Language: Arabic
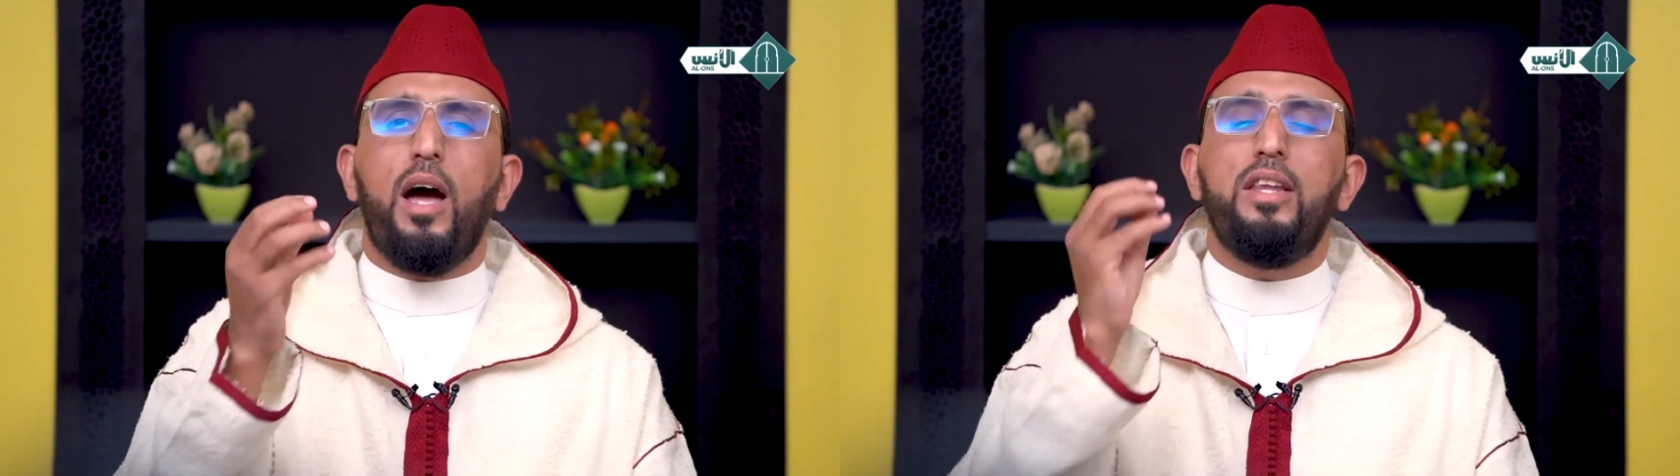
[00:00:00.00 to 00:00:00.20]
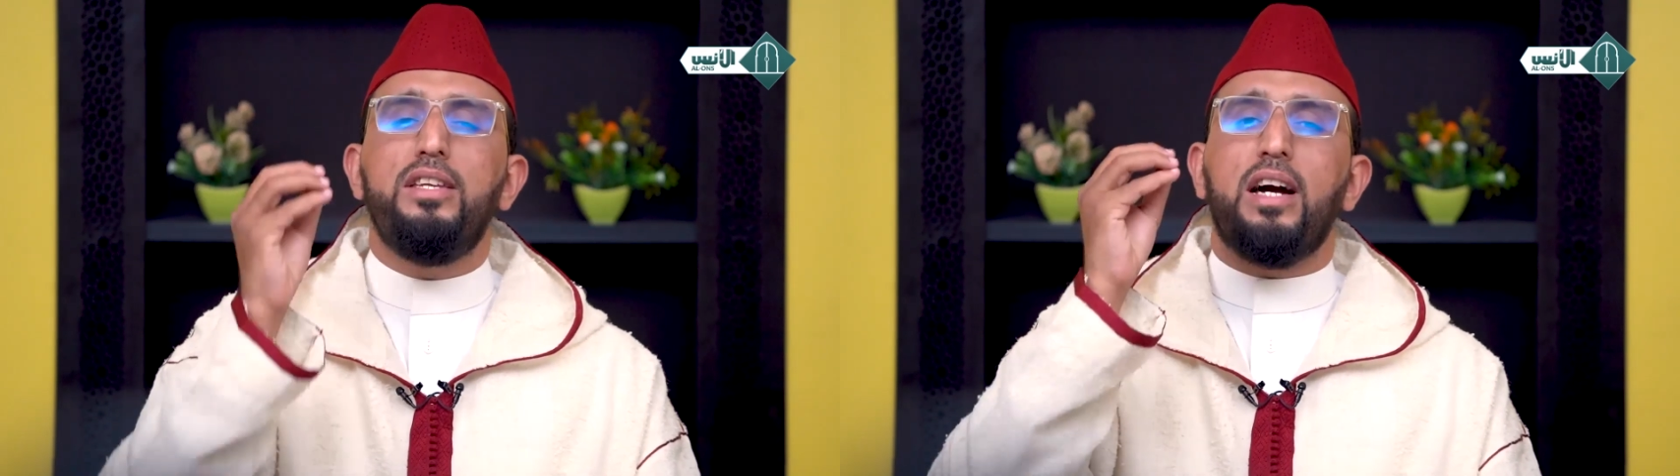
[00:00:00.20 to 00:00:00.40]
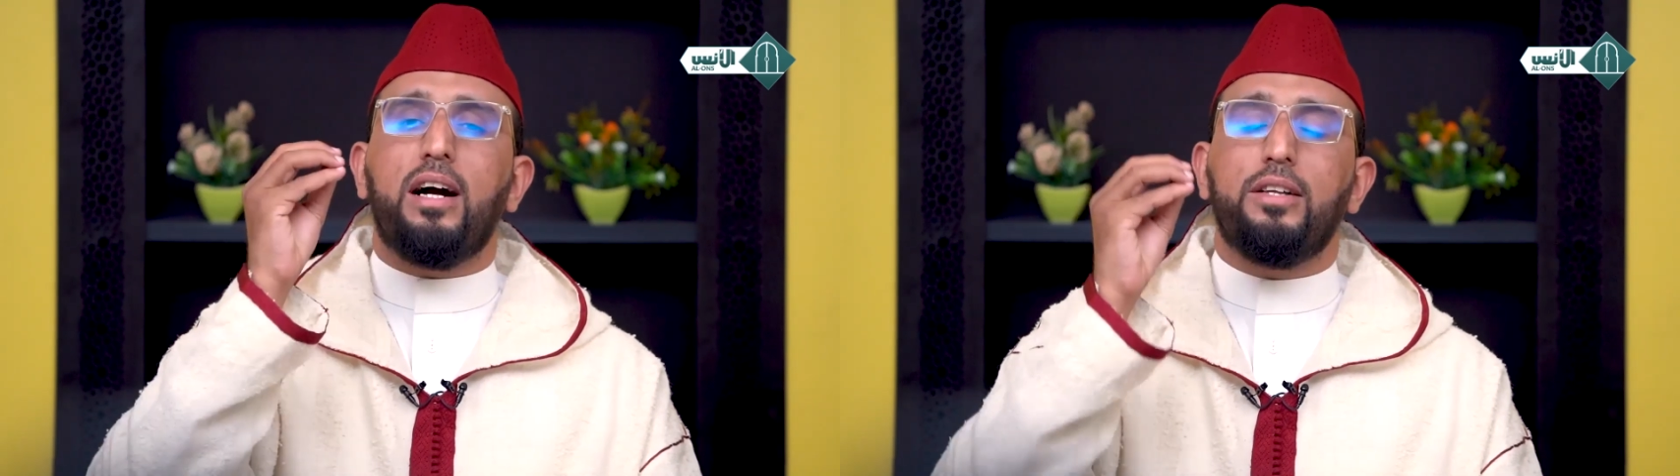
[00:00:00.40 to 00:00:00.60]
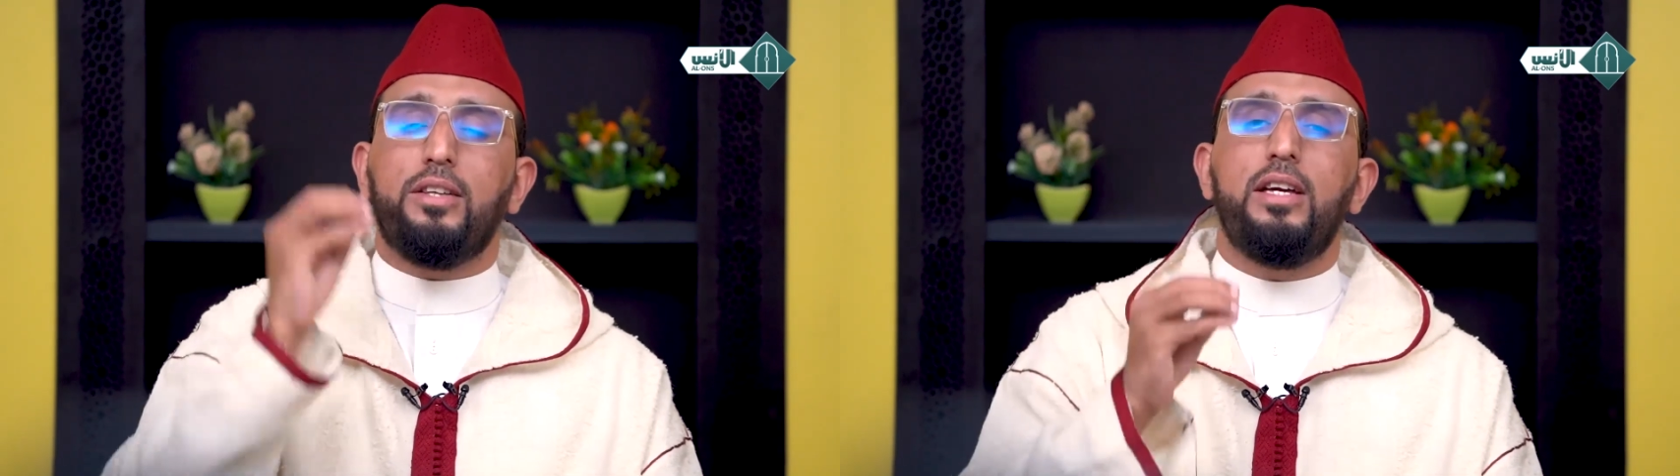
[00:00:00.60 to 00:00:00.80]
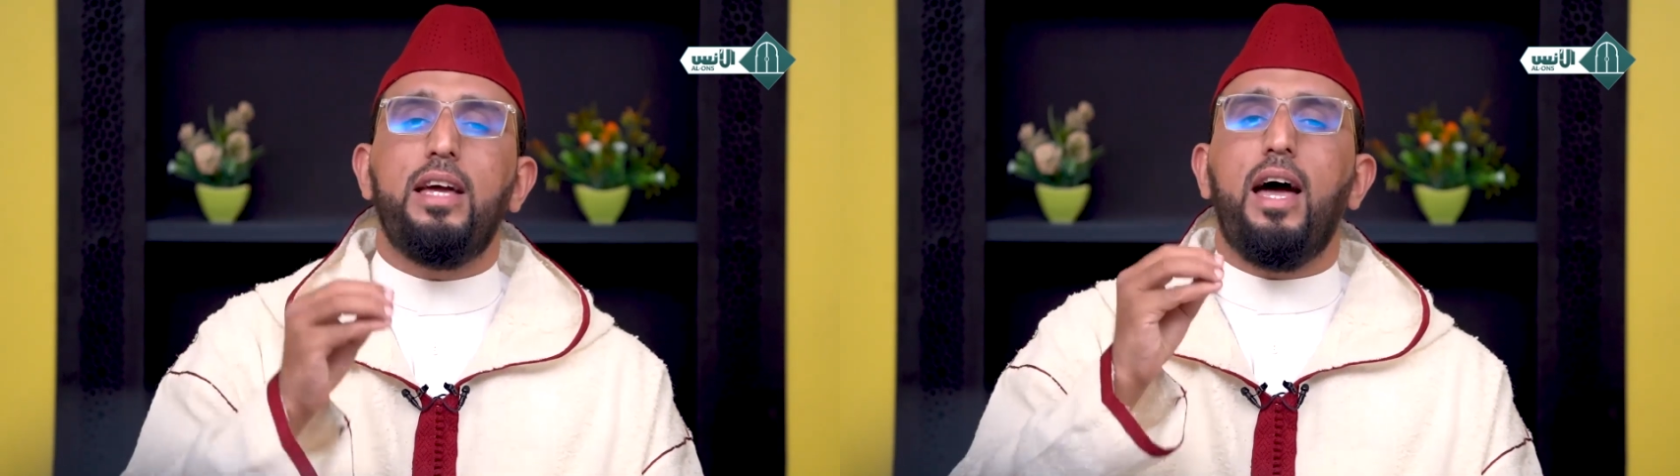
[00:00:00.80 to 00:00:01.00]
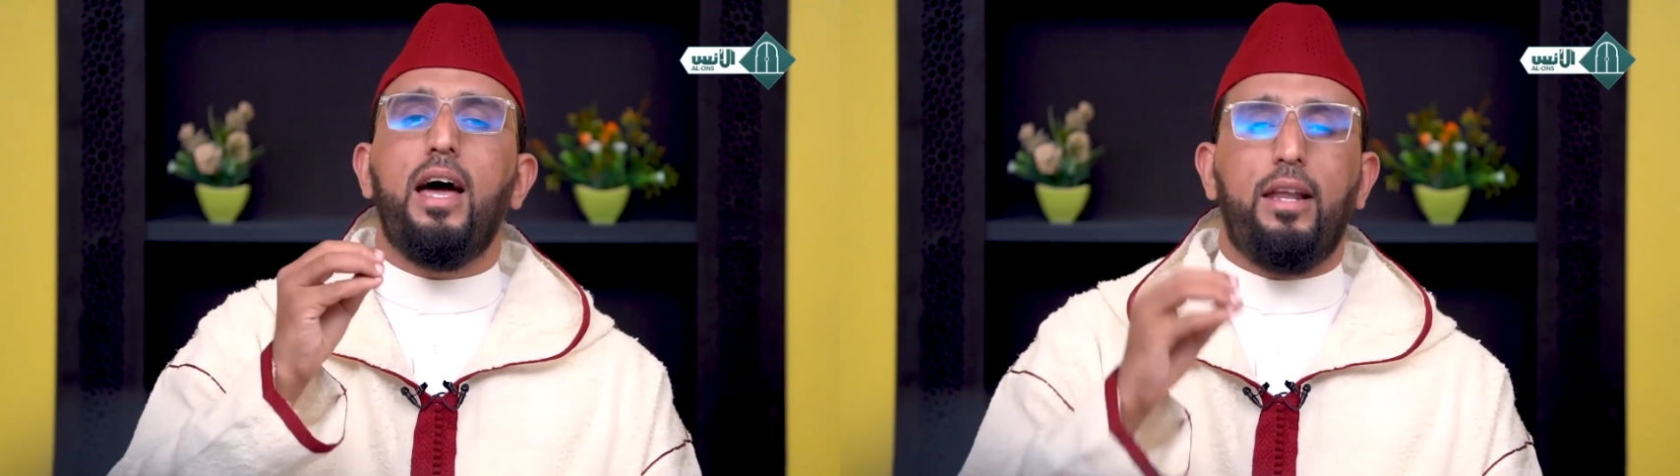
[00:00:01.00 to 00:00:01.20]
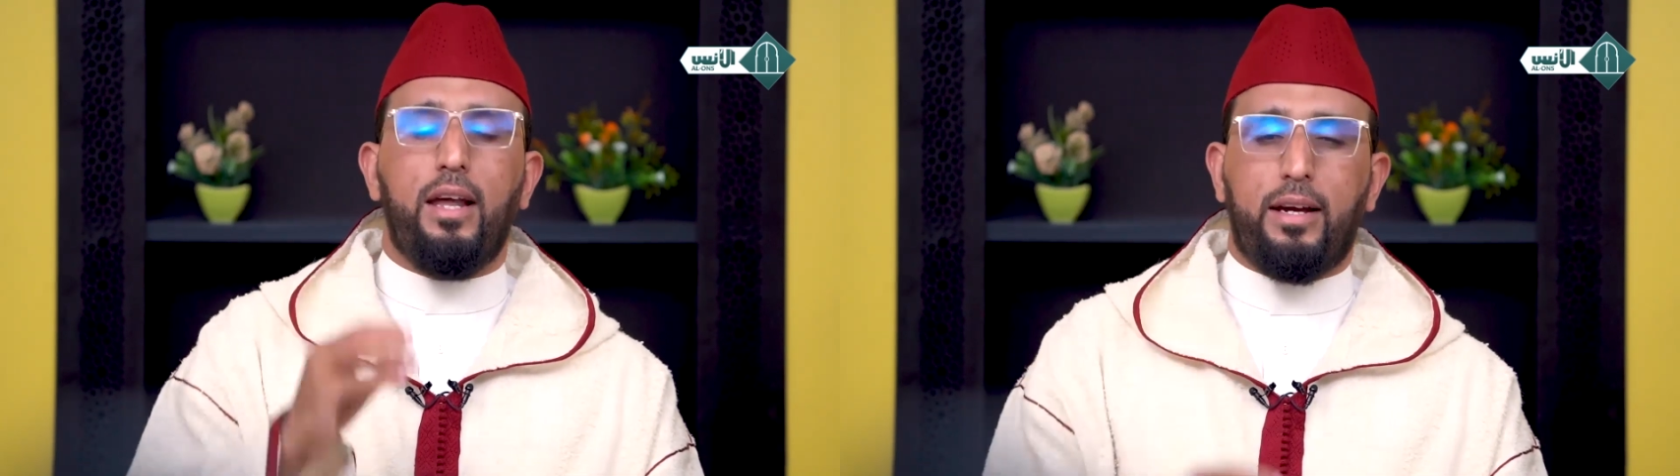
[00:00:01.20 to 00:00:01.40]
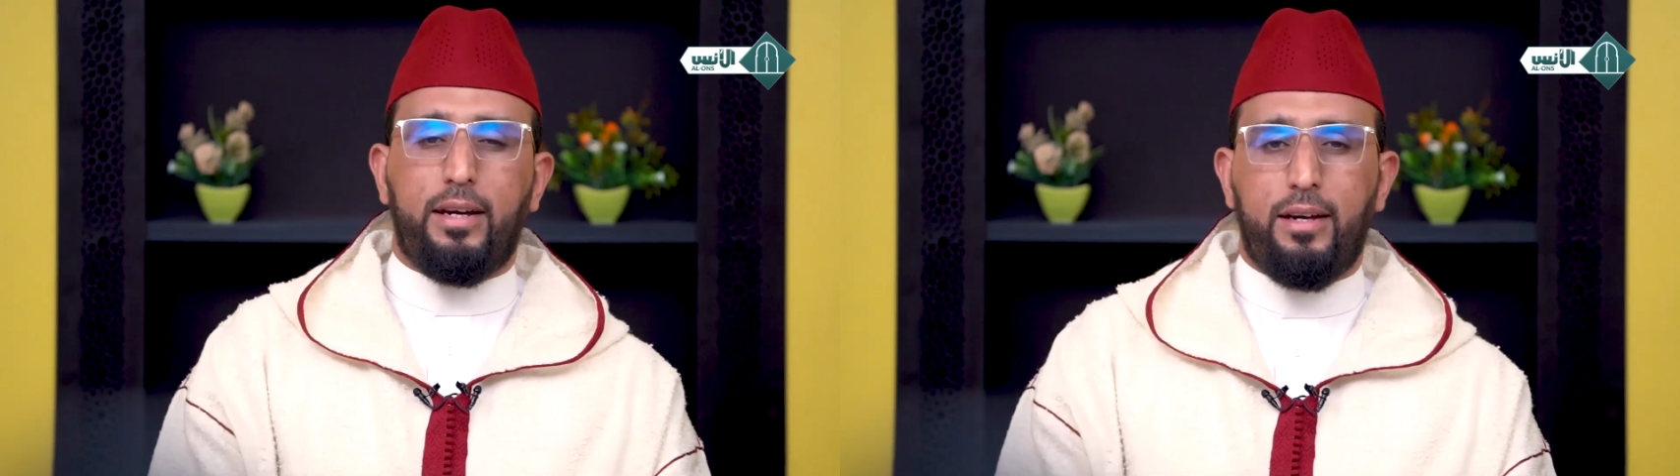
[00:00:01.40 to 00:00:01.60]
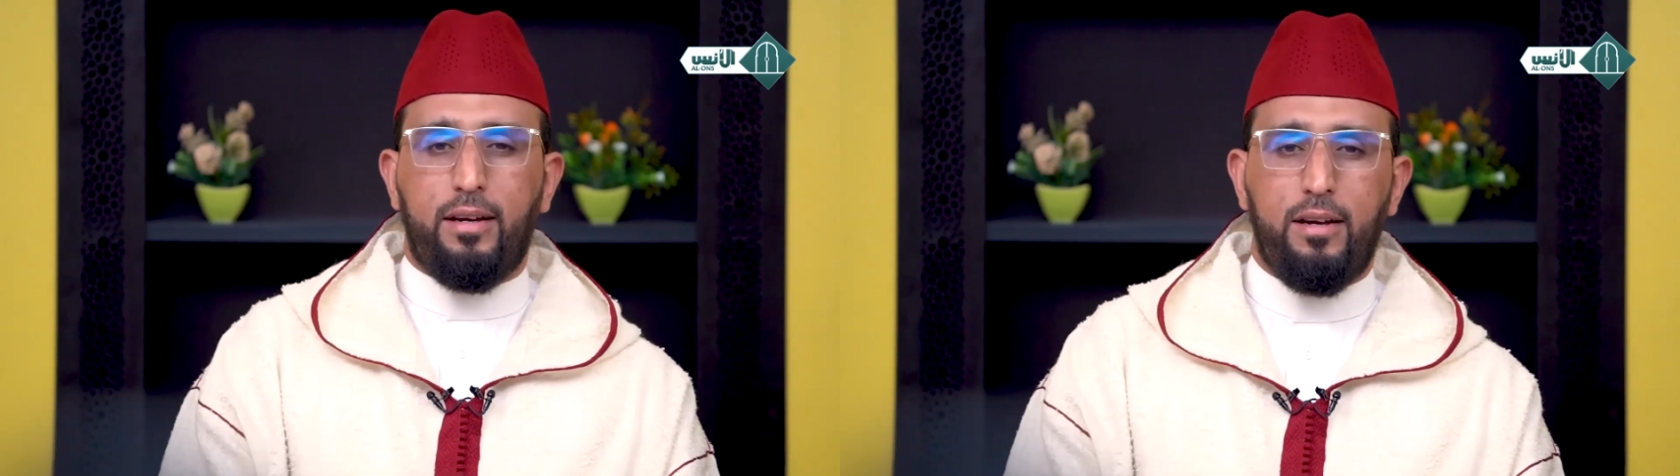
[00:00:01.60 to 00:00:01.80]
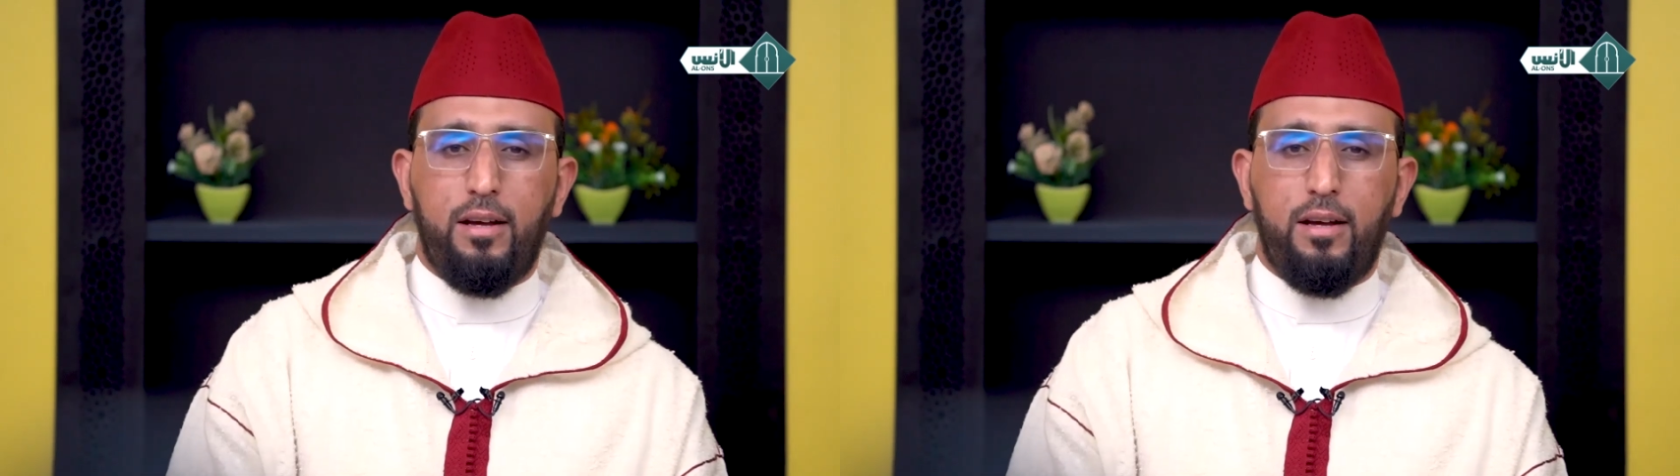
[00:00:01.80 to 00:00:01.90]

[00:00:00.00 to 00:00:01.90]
ان يقضيها لك